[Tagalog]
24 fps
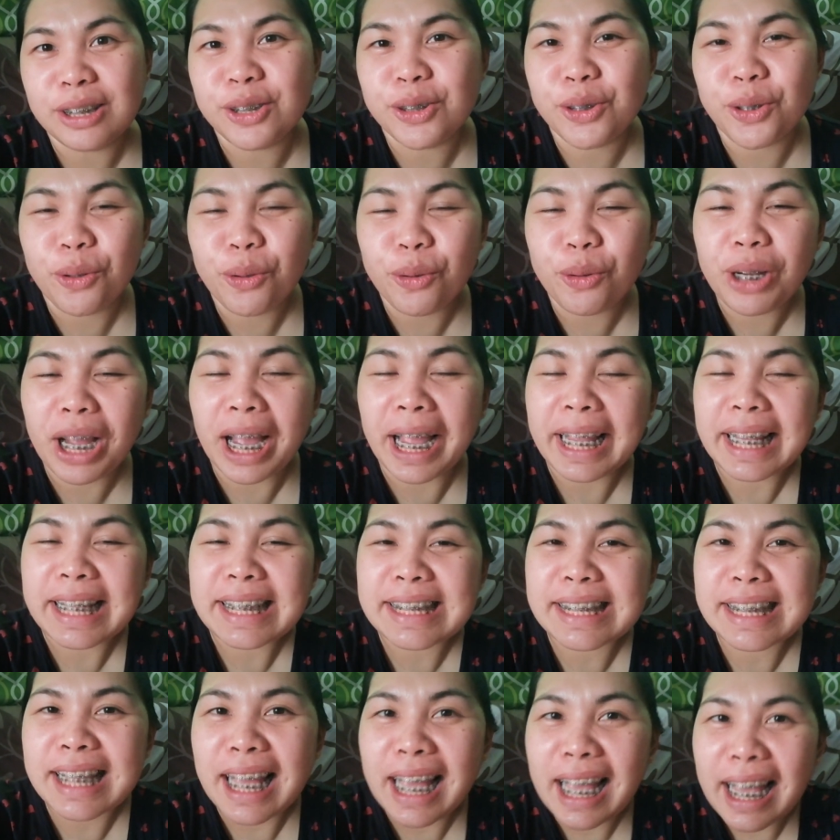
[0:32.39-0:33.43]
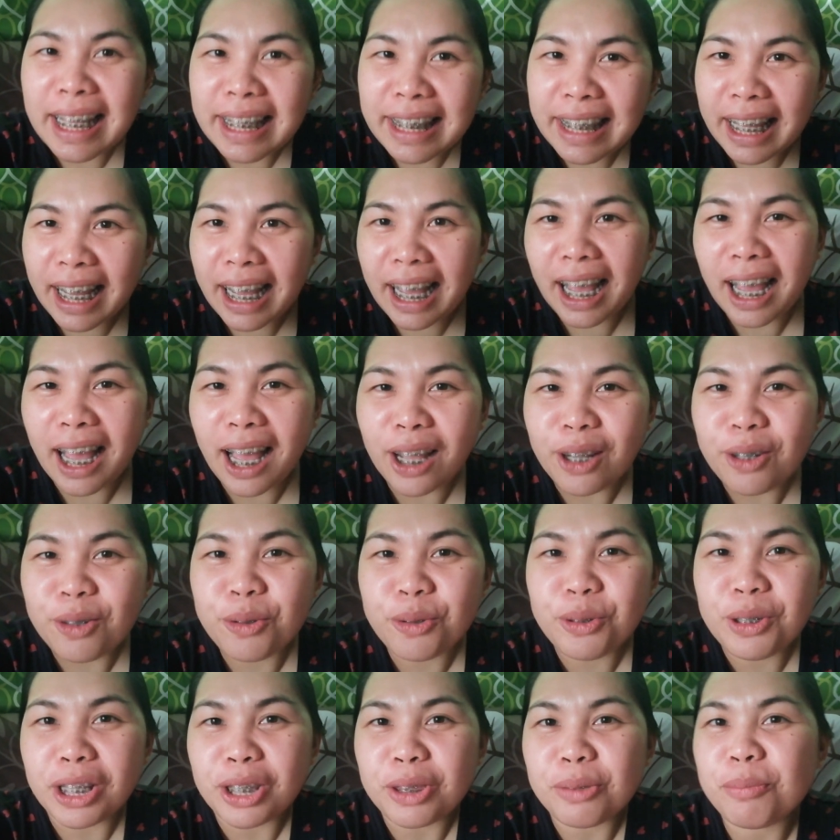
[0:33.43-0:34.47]
So, guys,
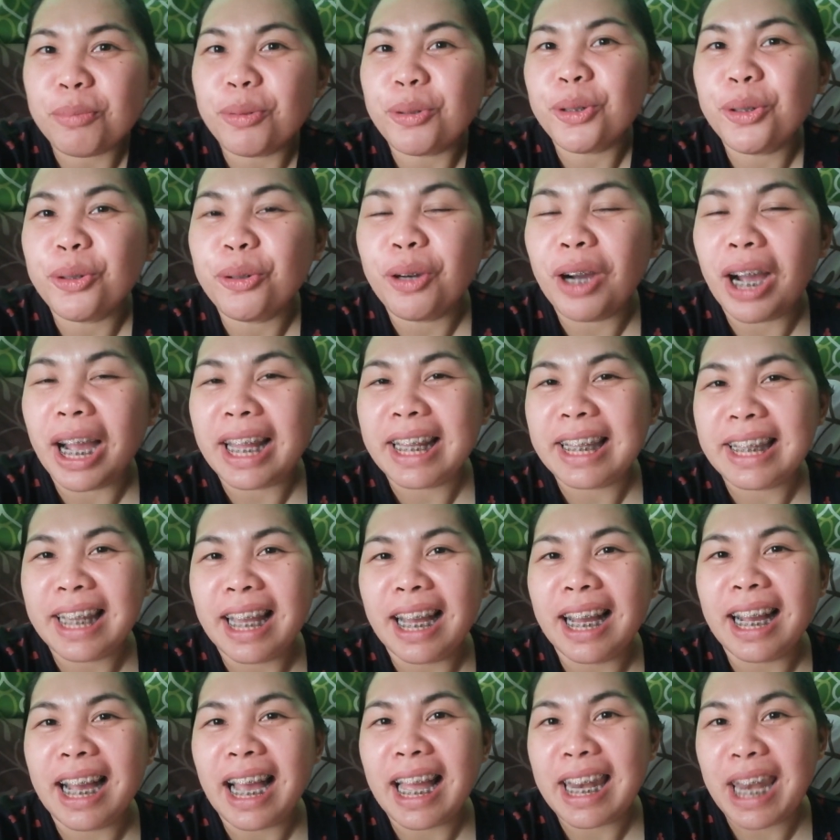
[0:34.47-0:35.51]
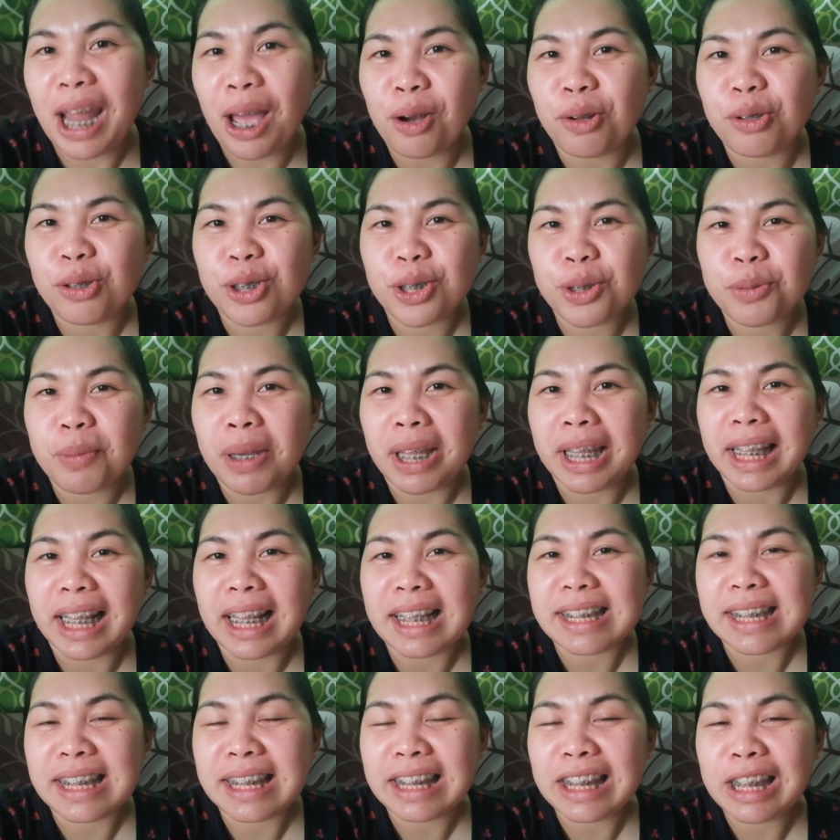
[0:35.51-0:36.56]
nakakagulat po yung kanyang announcement
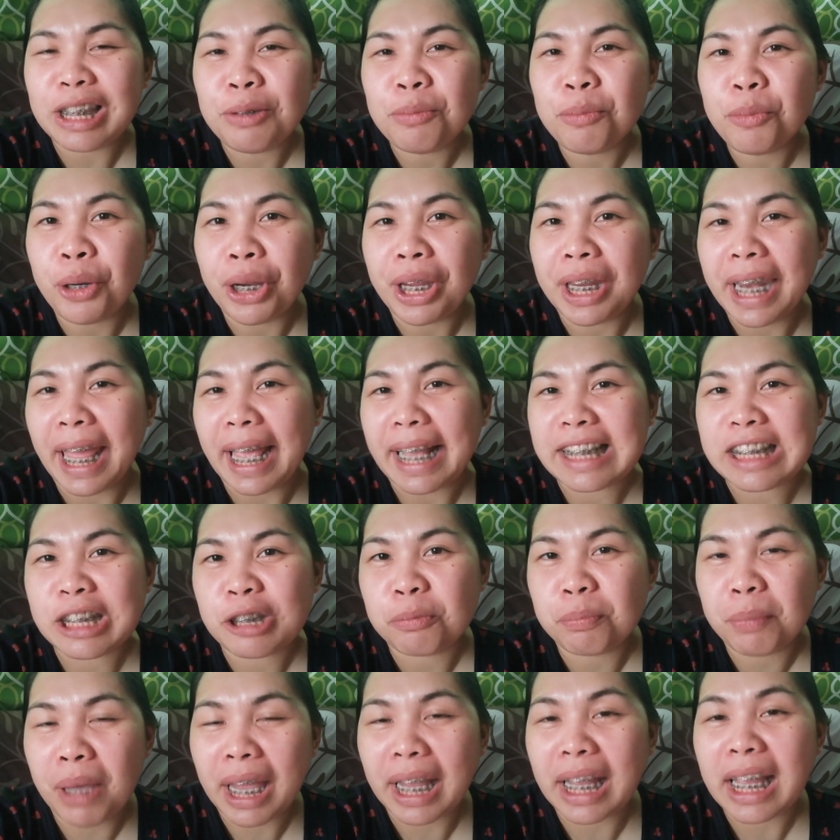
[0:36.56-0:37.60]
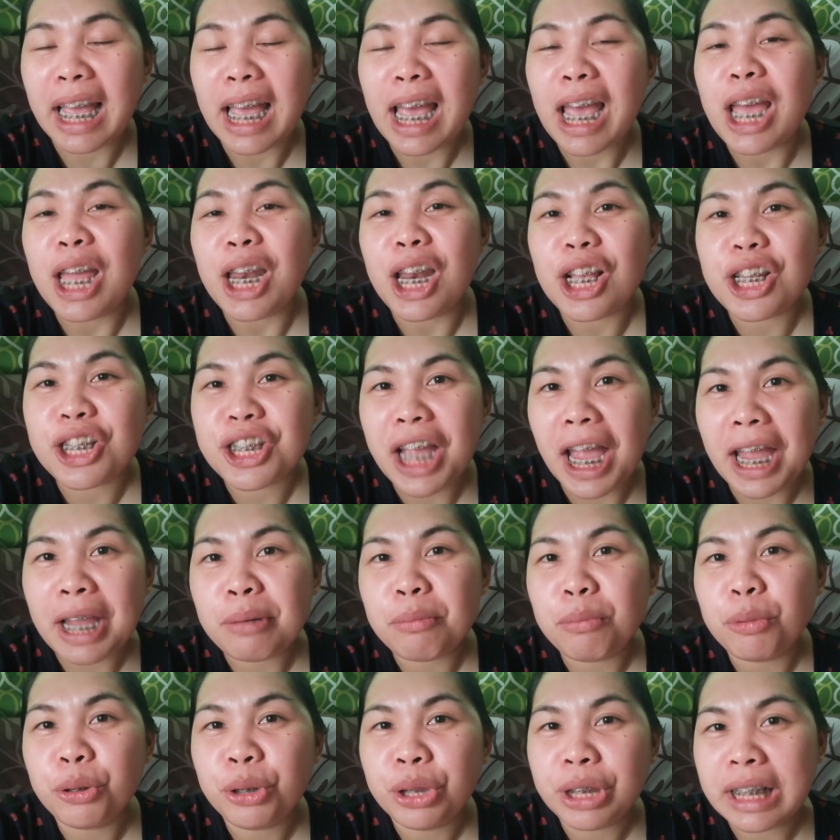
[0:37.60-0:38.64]
kasi hindi mo in-expect na siya ay
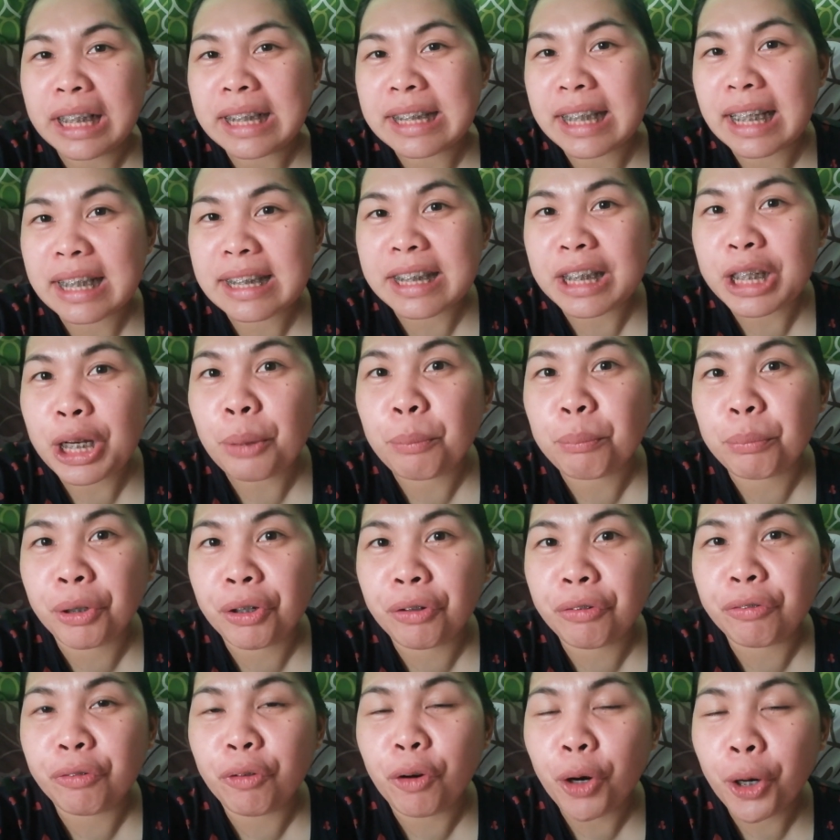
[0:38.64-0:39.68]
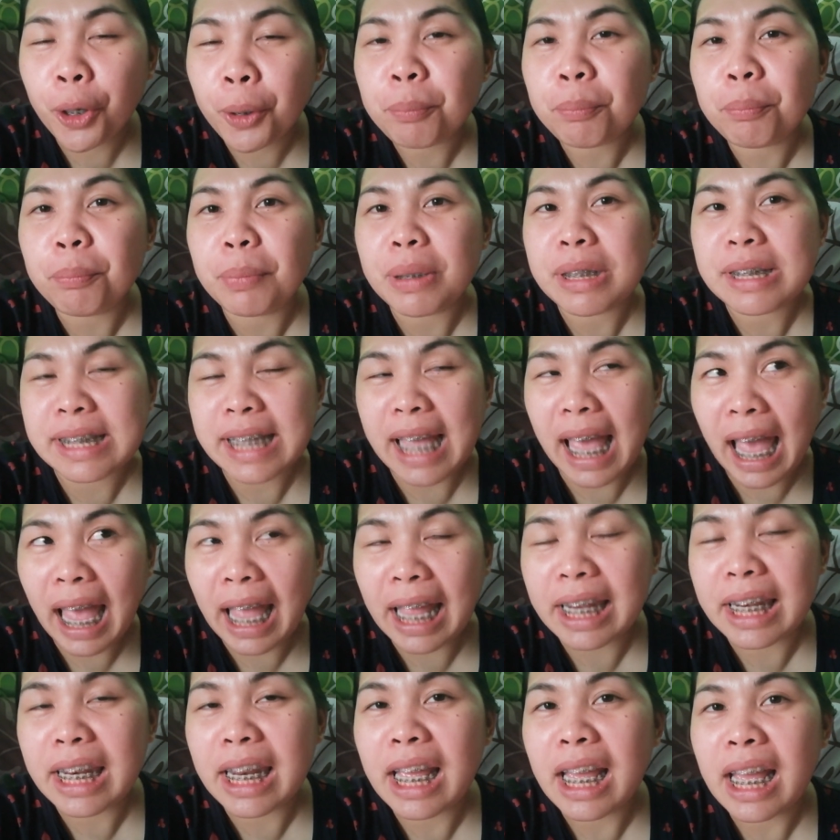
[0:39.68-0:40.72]
buntis kasi nag-perform pa si
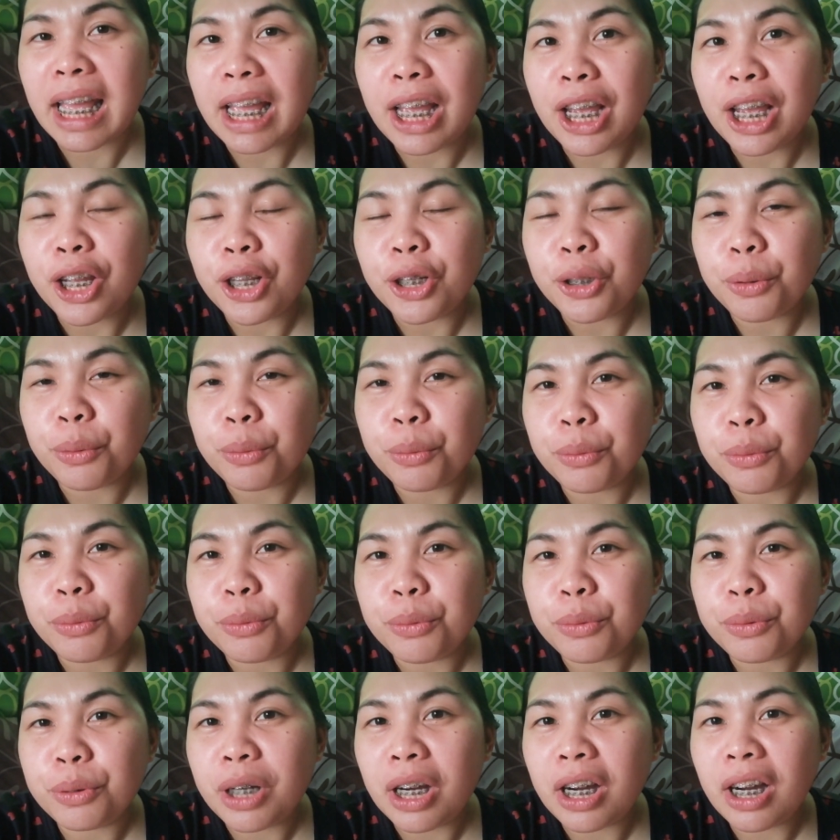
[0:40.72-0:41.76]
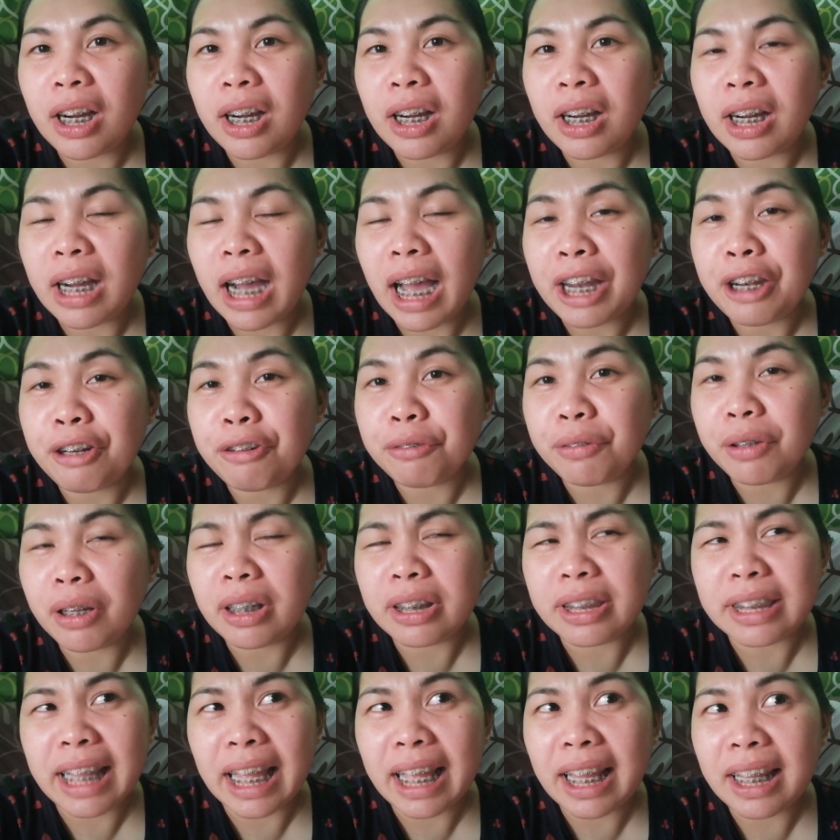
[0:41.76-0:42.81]
Ann nung uh, 10th ano,
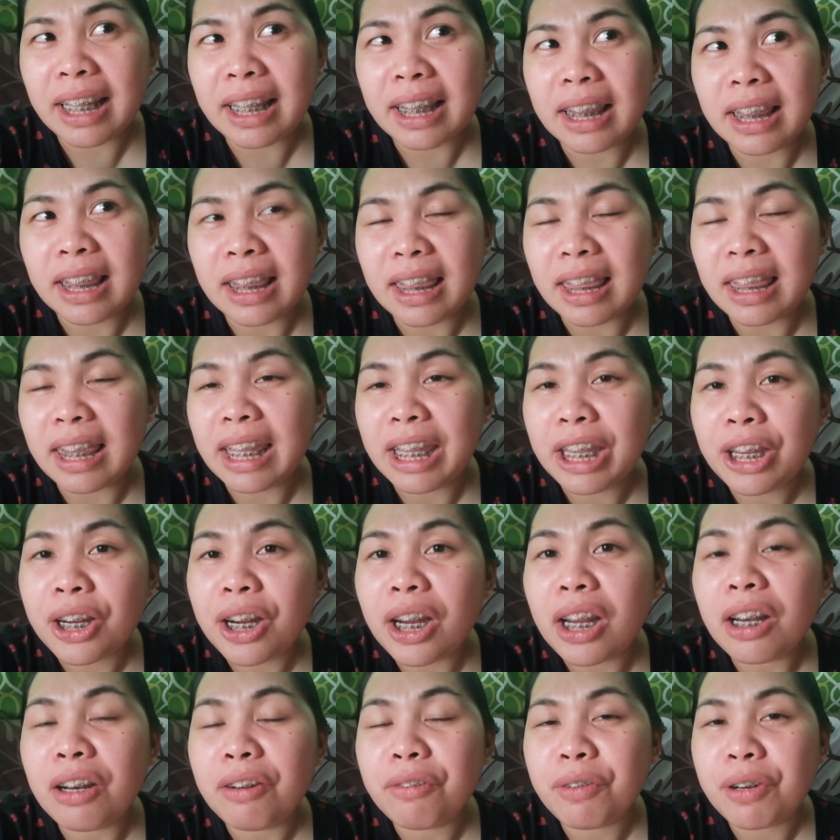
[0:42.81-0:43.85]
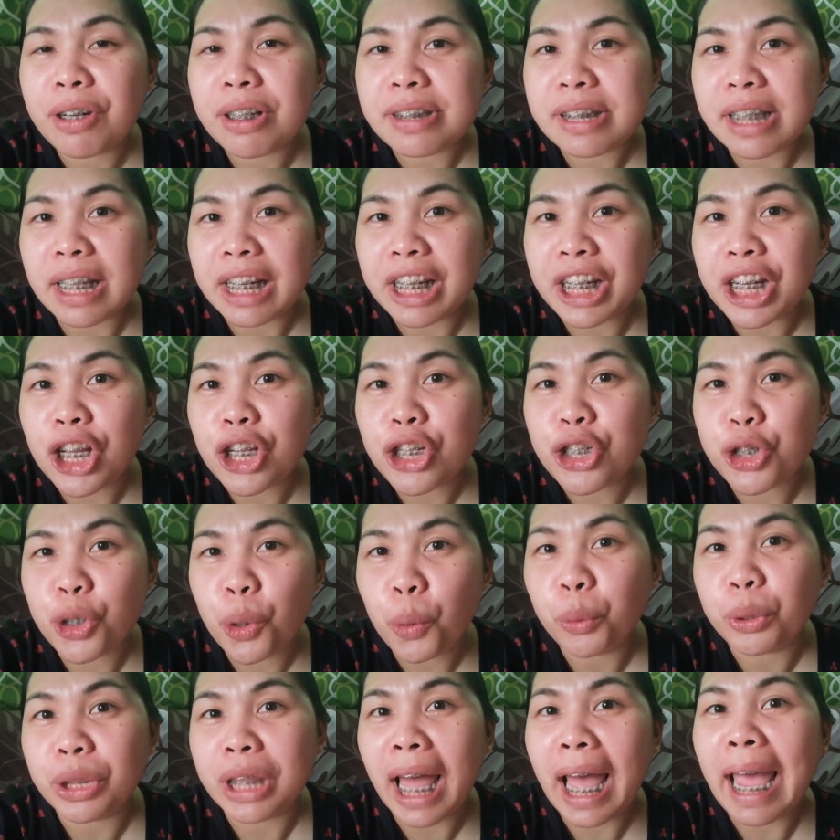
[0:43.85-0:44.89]
uh, year anniversary ng
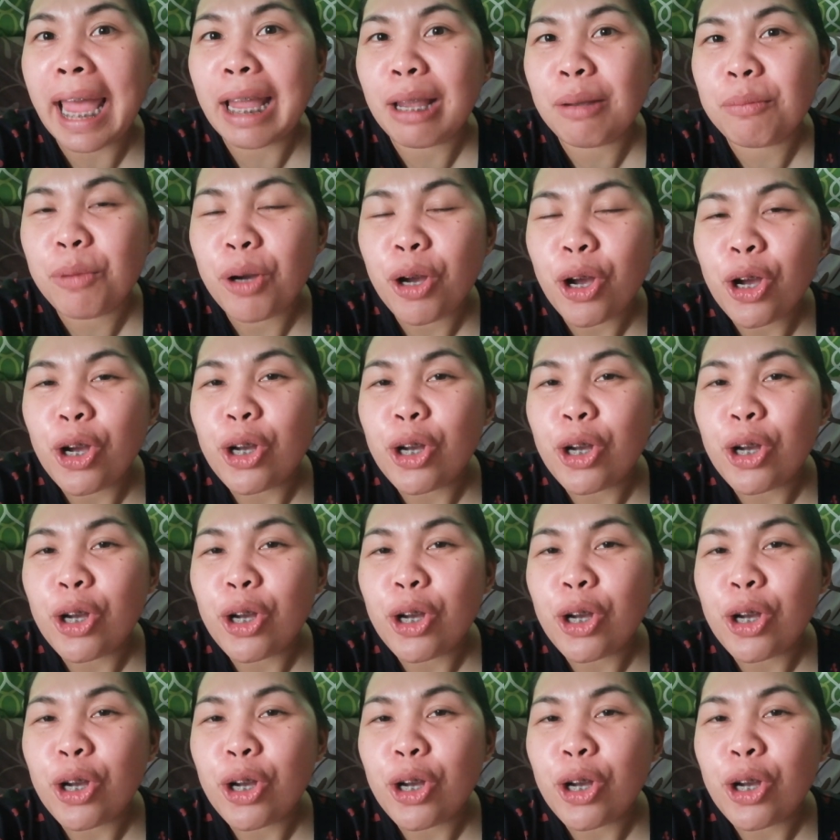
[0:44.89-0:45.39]
Showtime.